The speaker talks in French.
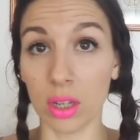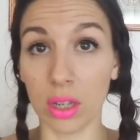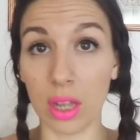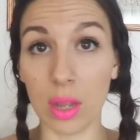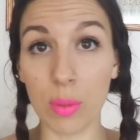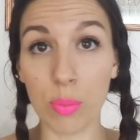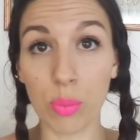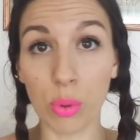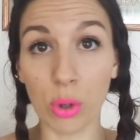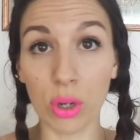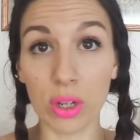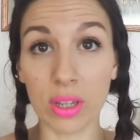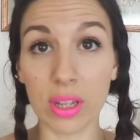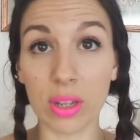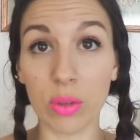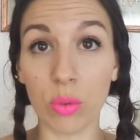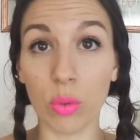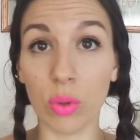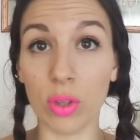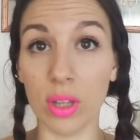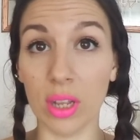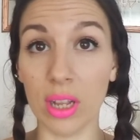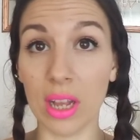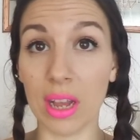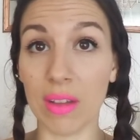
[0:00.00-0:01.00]
épaule
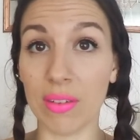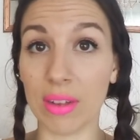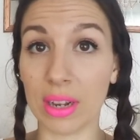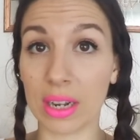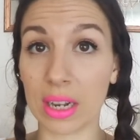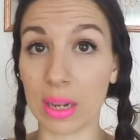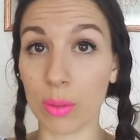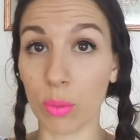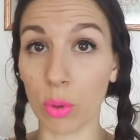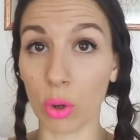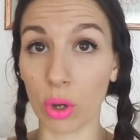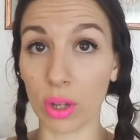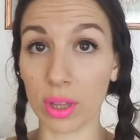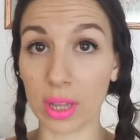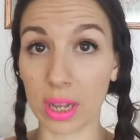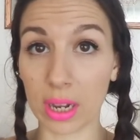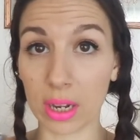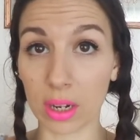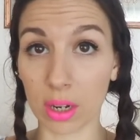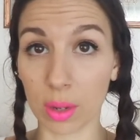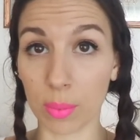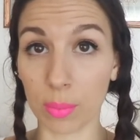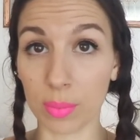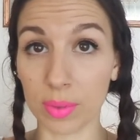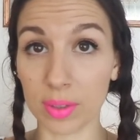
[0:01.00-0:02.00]
dénudée avec les
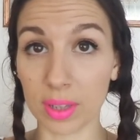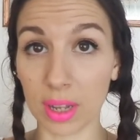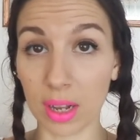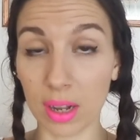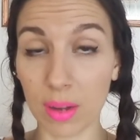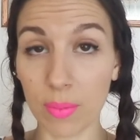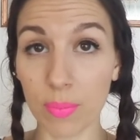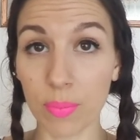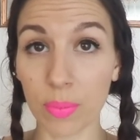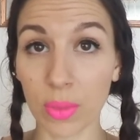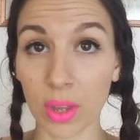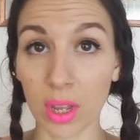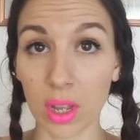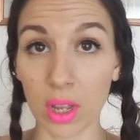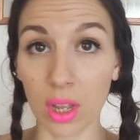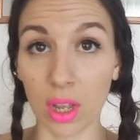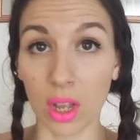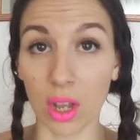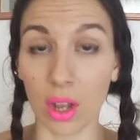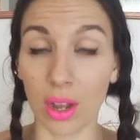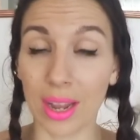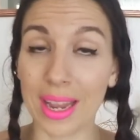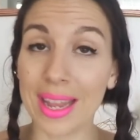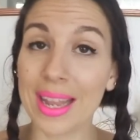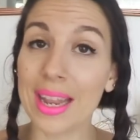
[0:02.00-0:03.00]
bretelles comme ça.
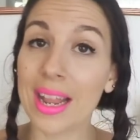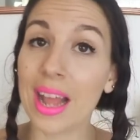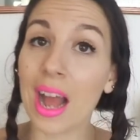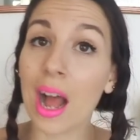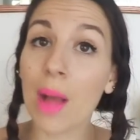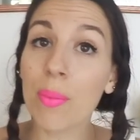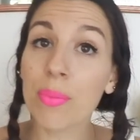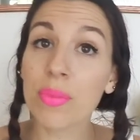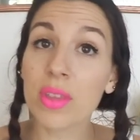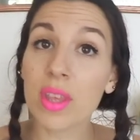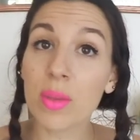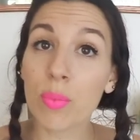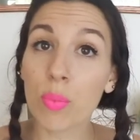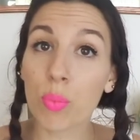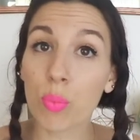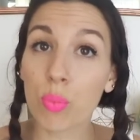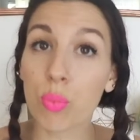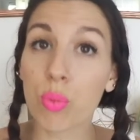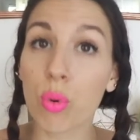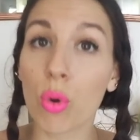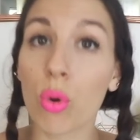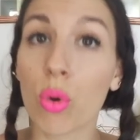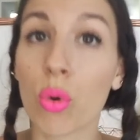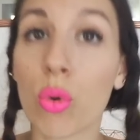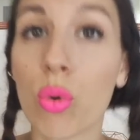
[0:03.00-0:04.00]
Il est un petit
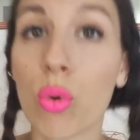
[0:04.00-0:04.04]
peu